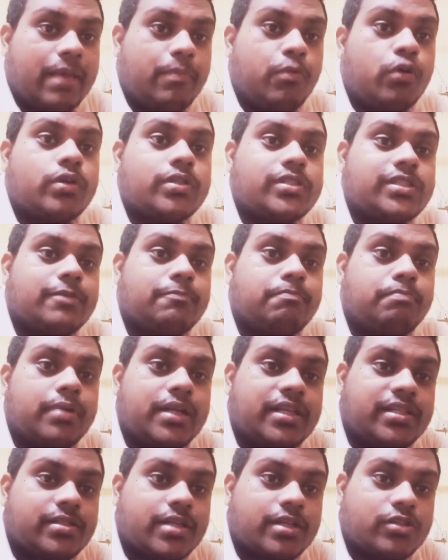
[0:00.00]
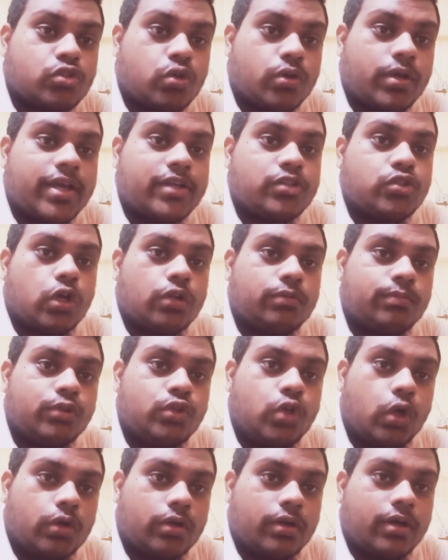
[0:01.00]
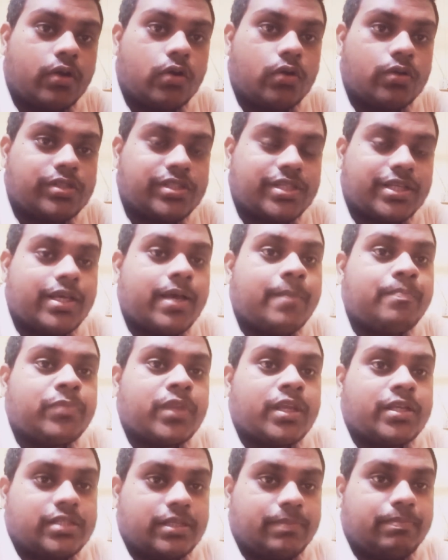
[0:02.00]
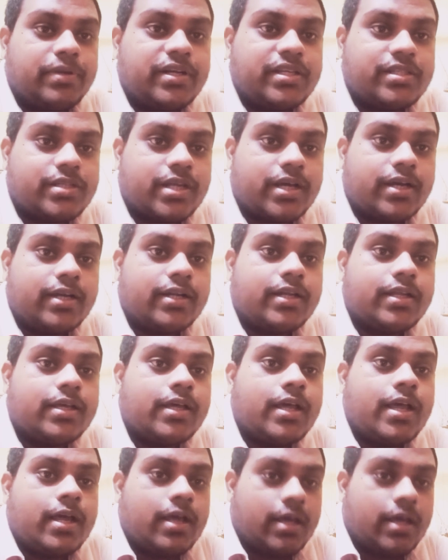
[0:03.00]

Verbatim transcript: এবং যে পৃষ্ঠার সঙ্গে কিছু অদ্ভুত ঘটনা ঘটছে যে পৃষ্ঠা এখানে